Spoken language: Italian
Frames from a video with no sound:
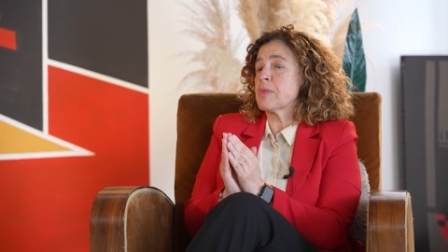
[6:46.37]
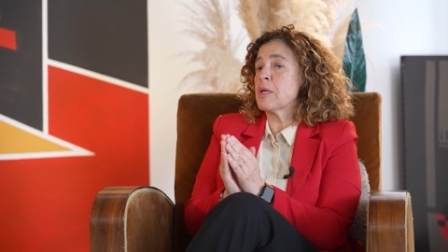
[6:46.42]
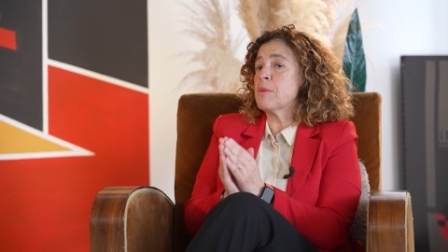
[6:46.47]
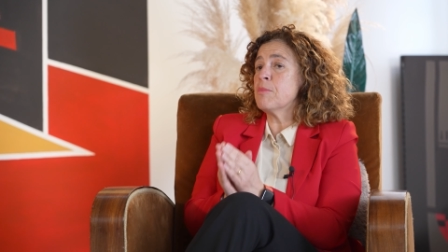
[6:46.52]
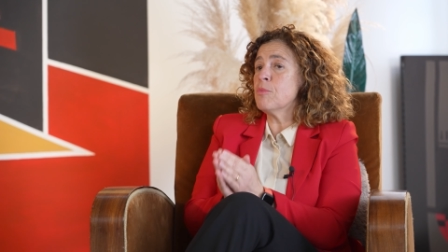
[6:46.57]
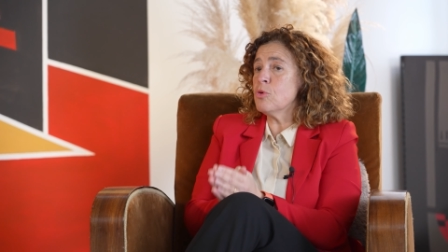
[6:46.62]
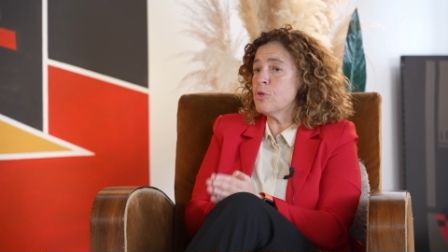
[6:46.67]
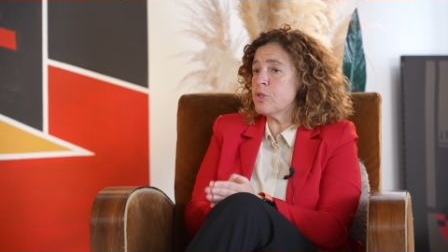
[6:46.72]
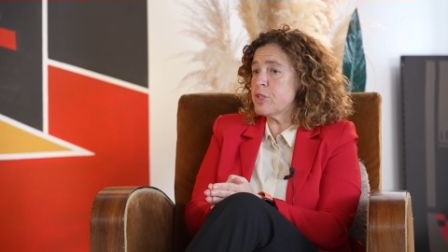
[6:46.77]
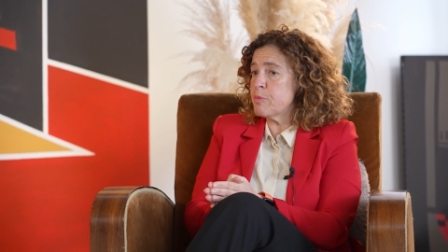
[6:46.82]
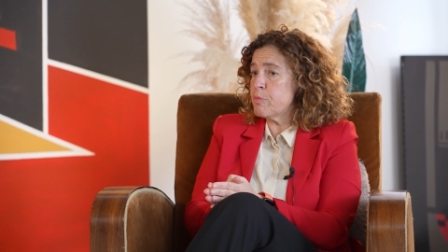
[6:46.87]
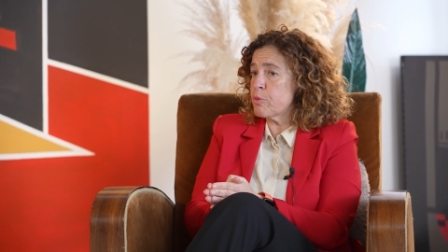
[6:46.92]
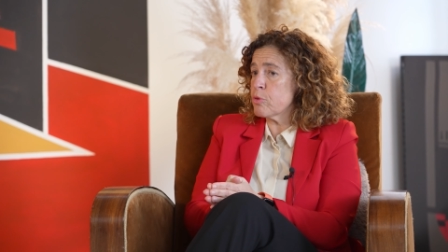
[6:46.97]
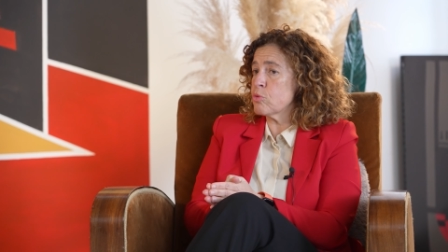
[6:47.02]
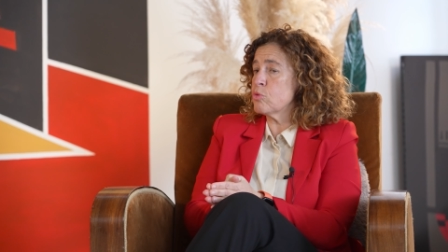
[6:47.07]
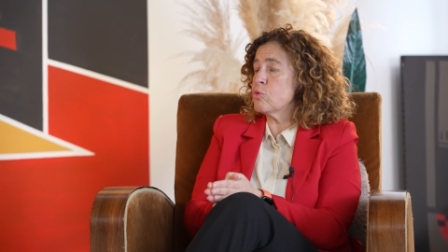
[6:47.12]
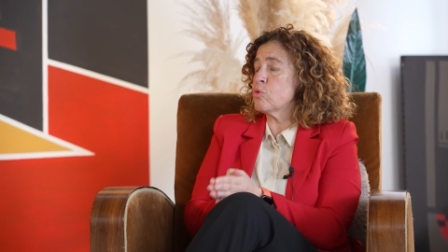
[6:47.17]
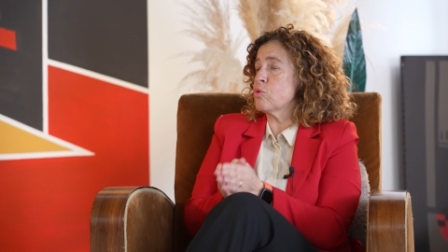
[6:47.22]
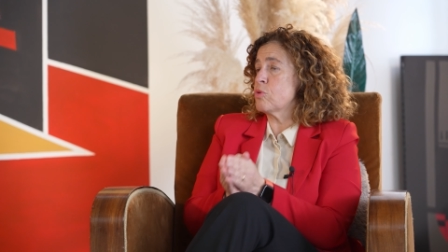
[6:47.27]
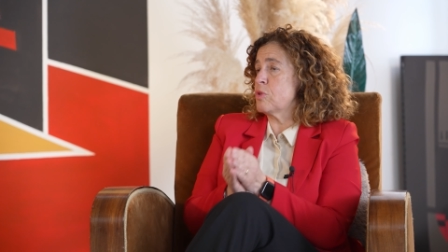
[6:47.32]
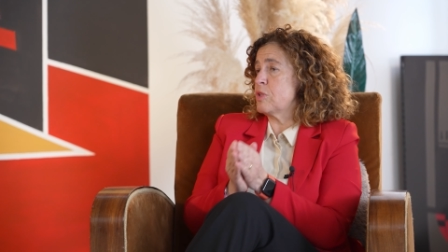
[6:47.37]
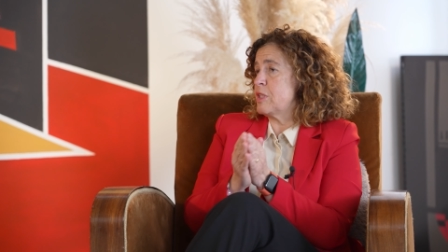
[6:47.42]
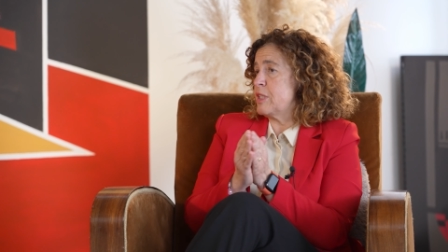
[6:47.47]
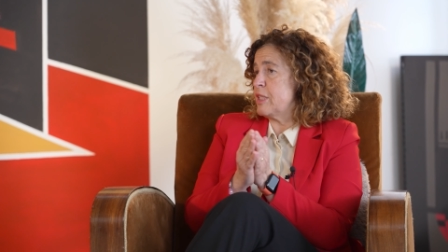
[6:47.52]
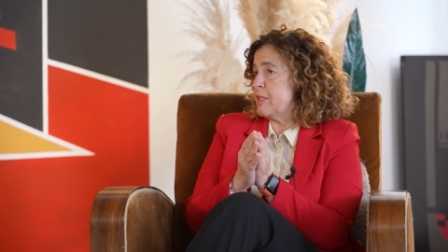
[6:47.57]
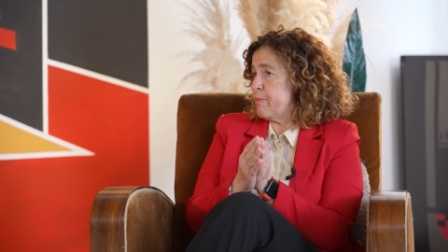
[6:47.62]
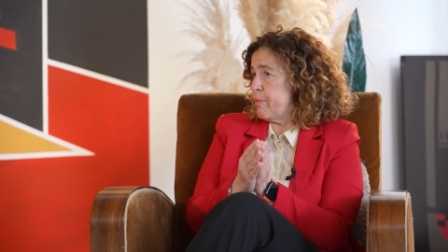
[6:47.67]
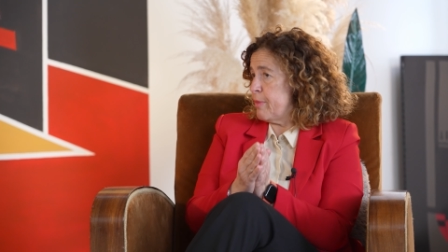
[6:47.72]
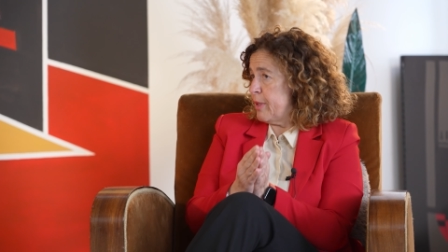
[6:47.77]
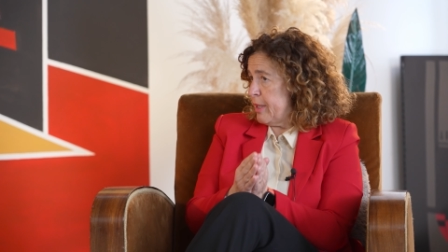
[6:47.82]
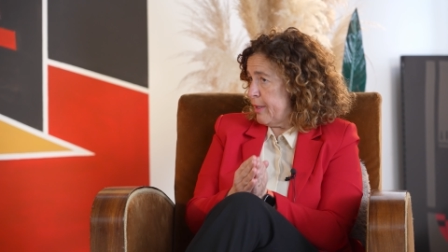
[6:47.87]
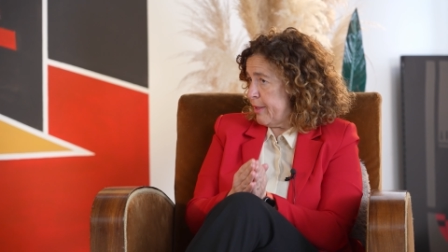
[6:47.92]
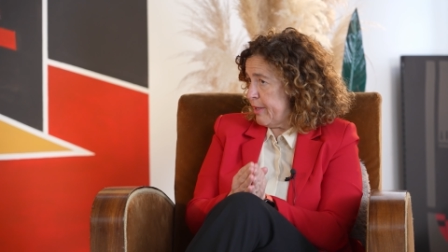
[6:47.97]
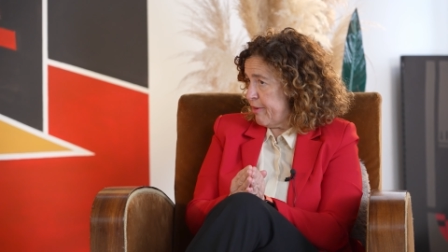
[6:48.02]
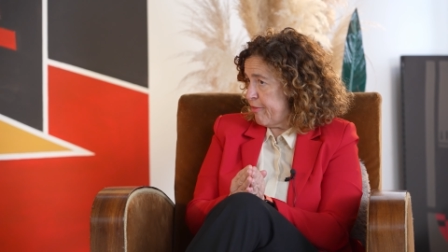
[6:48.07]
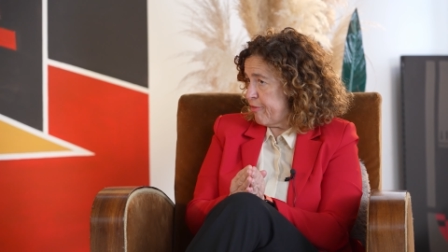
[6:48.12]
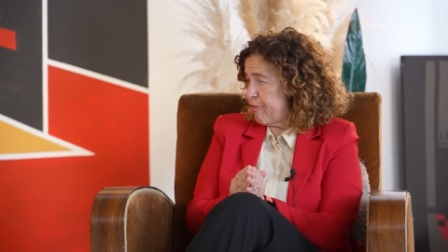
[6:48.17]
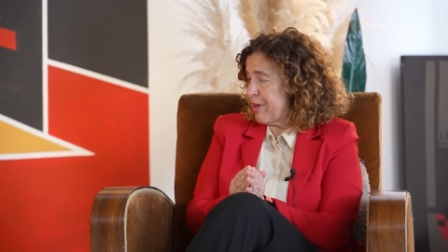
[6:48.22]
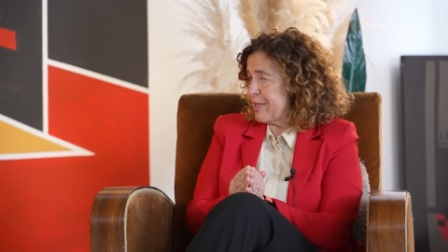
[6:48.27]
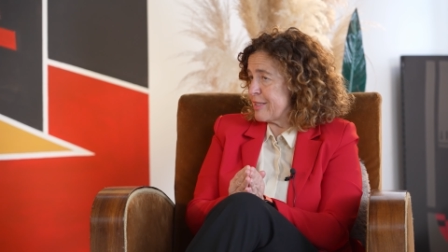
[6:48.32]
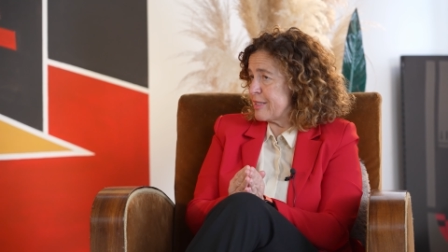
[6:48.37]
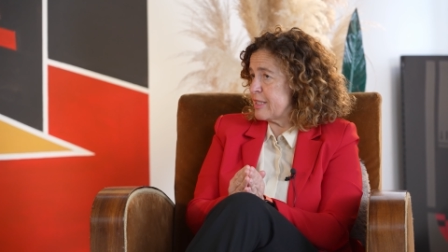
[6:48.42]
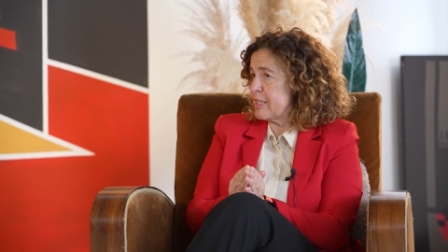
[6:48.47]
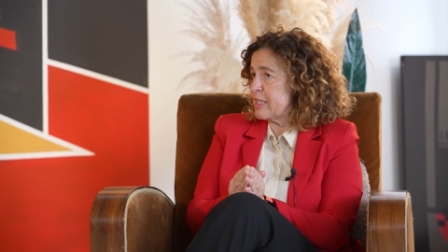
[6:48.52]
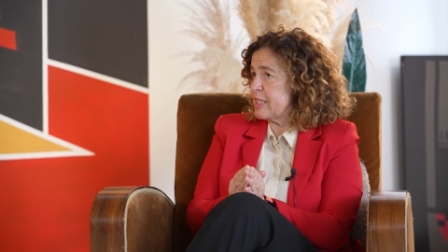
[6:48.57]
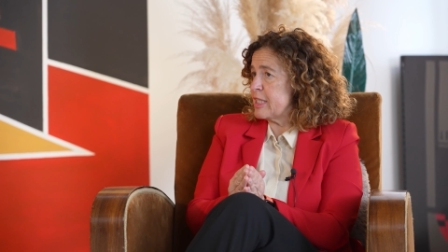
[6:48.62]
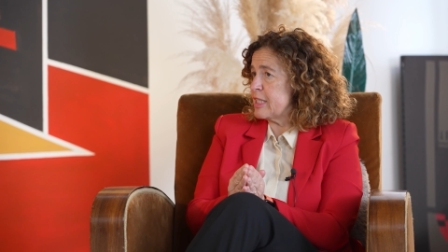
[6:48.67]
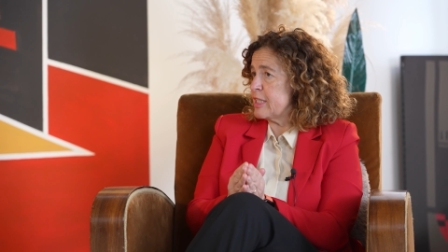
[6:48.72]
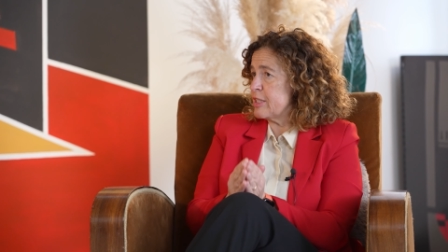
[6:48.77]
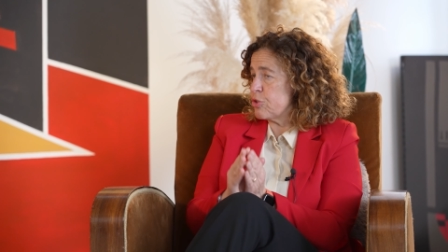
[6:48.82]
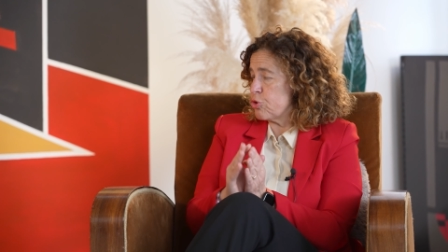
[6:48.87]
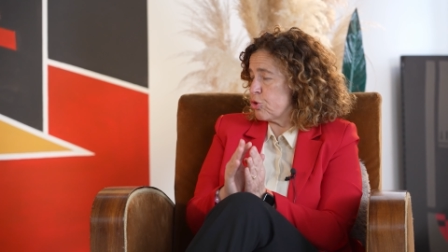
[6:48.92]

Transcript: molti prodotti eh, fatti,